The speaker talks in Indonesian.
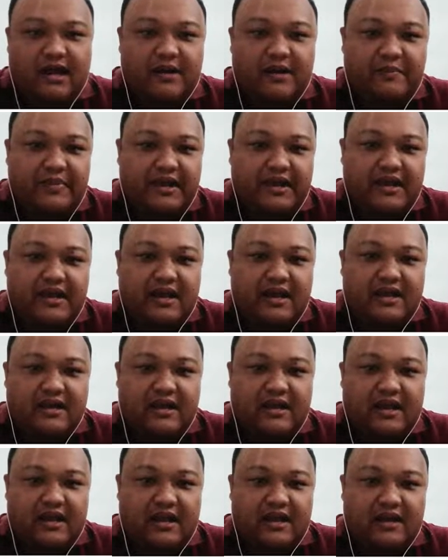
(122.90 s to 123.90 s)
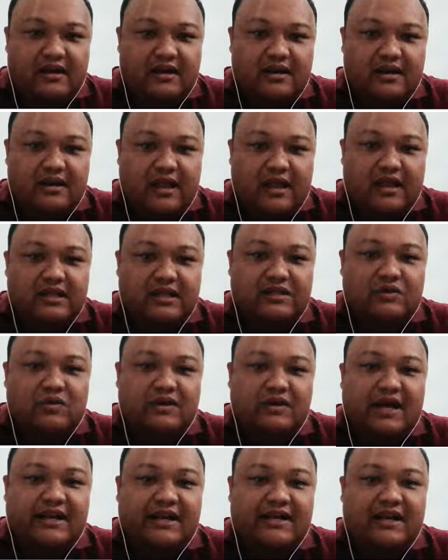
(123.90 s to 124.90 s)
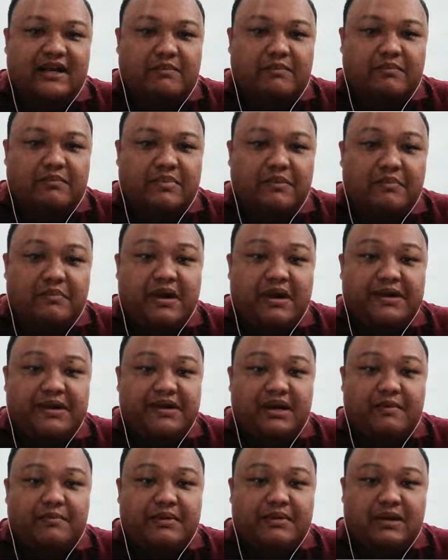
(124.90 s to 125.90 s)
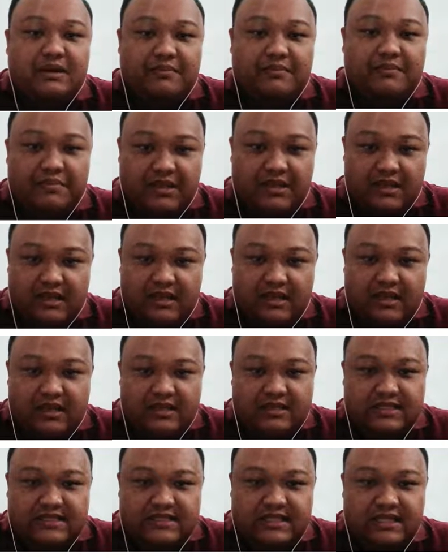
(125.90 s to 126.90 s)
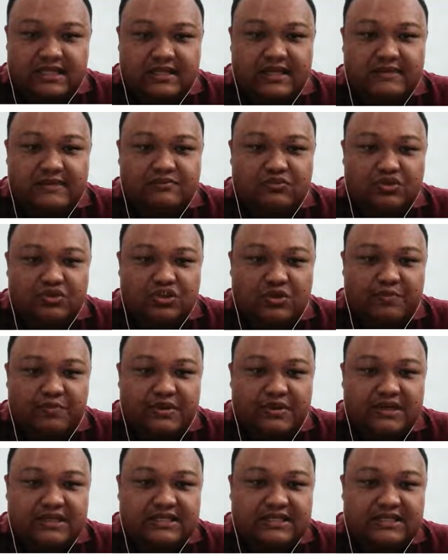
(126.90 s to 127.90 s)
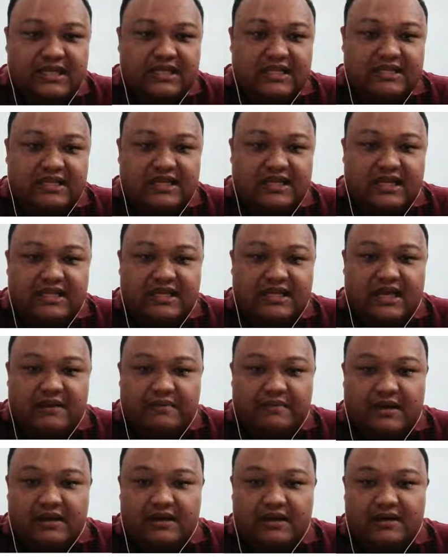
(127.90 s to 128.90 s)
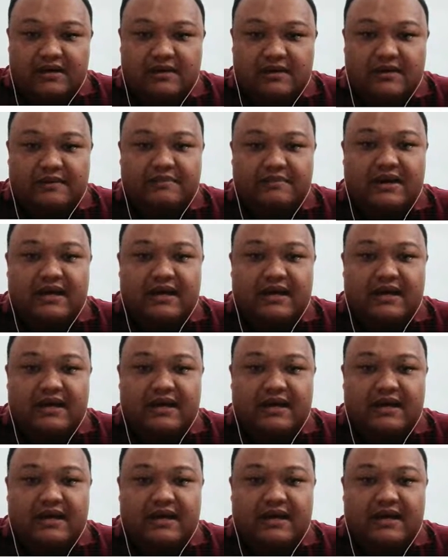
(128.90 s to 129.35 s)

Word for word: diabaikan atau karena beban yang berlebih sehingga muncul perasaan tidak nyaman,